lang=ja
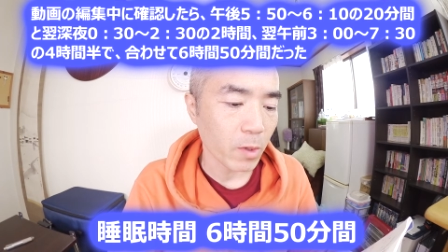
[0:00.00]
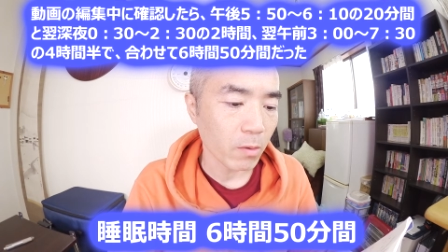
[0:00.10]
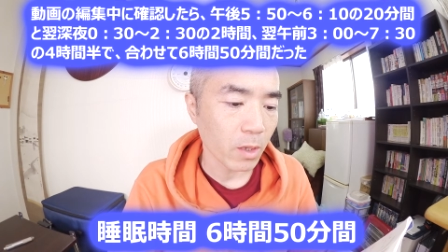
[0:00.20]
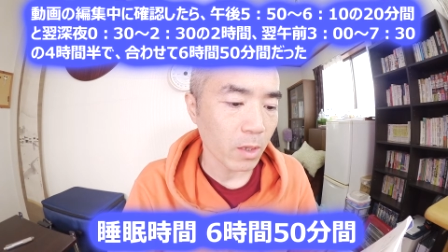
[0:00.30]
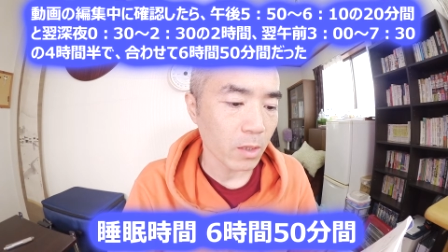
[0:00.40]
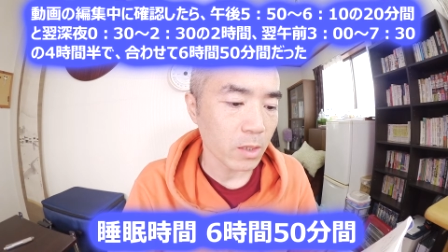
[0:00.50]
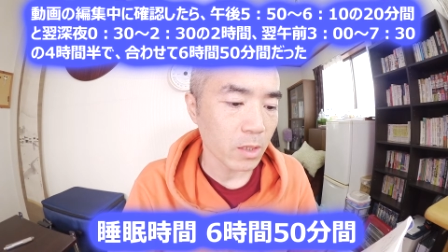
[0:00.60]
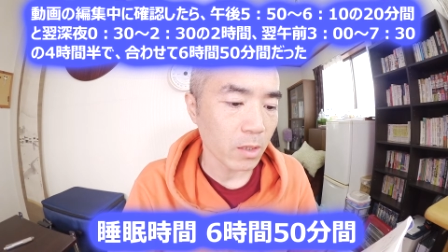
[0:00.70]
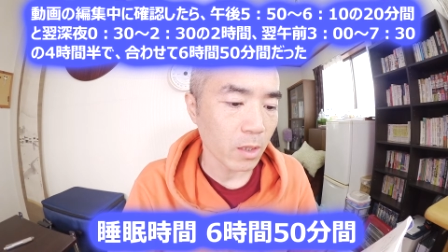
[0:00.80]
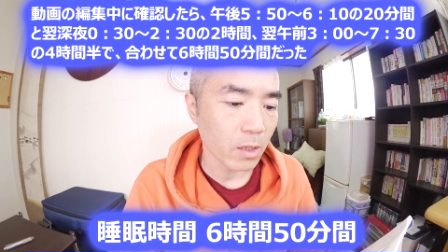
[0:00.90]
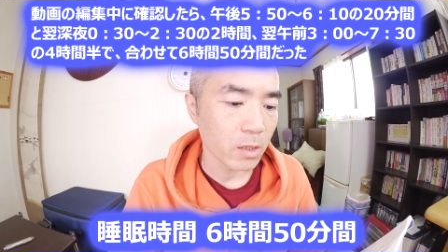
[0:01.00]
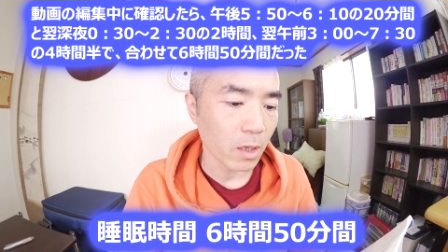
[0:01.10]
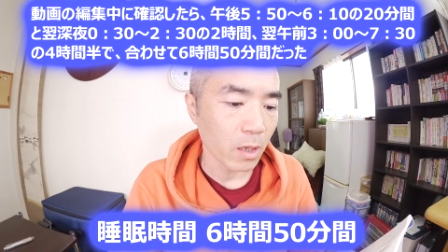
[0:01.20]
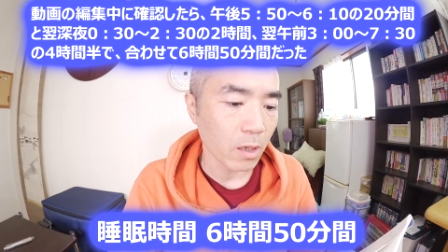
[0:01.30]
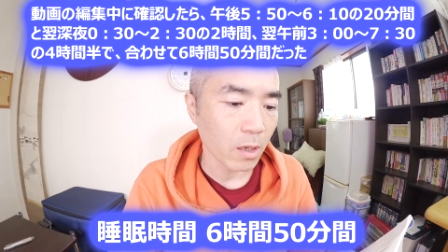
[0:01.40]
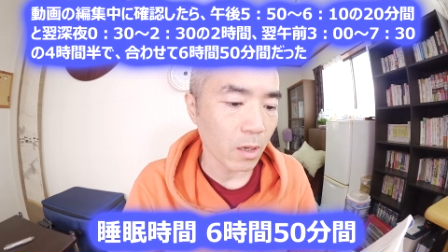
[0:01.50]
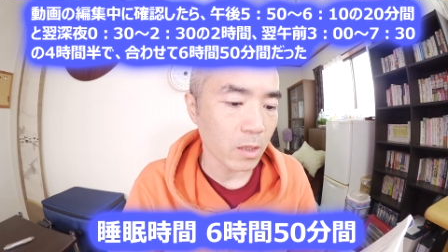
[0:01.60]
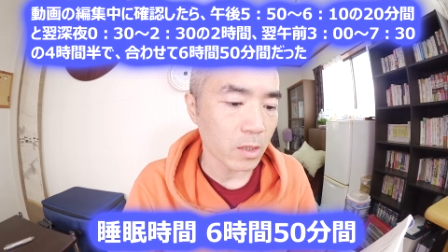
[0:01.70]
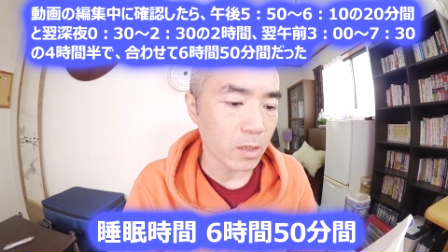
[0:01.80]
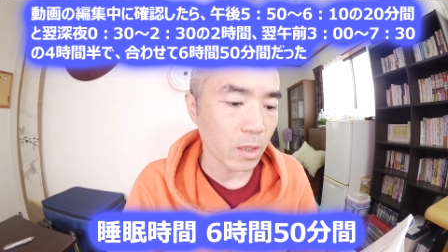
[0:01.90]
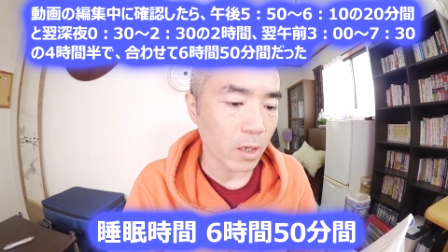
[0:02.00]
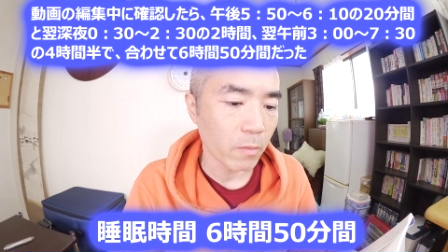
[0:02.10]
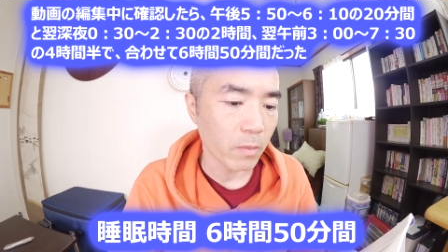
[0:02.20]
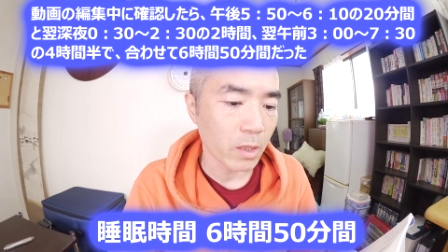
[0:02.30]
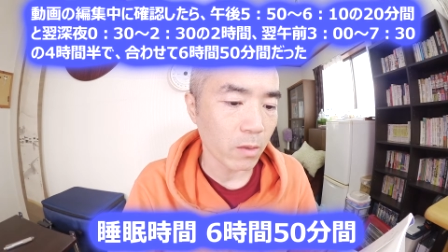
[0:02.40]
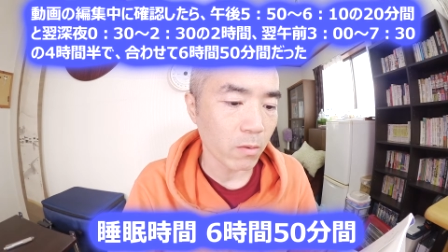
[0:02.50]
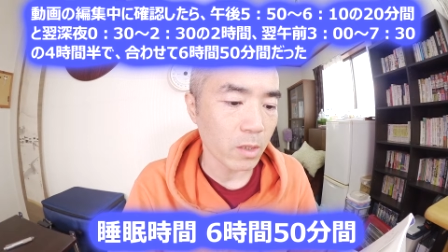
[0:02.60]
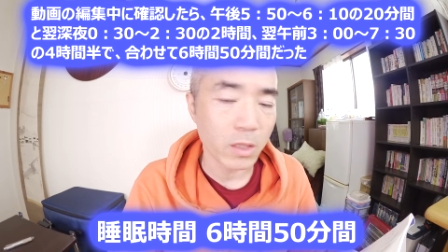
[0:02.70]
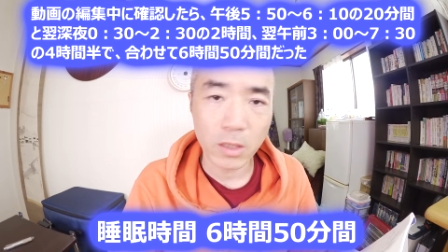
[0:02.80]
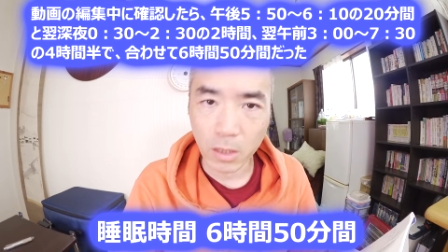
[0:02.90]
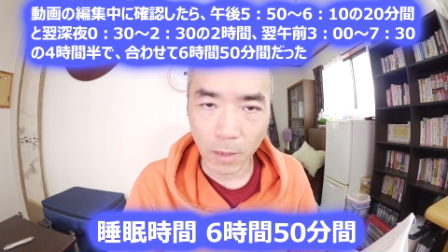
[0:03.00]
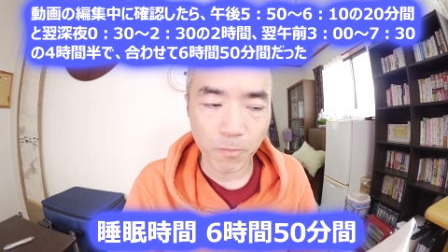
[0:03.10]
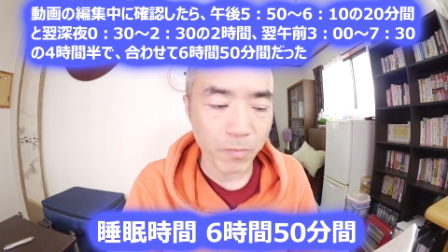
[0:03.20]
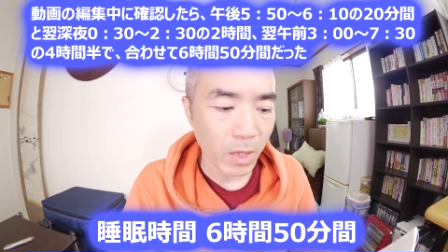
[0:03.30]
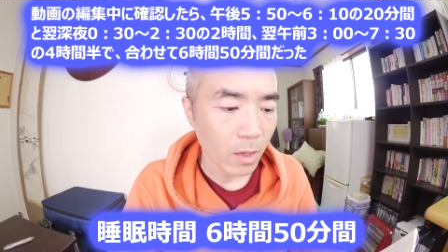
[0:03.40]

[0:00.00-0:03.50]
夜中深夜0時半から7時半までの7時間、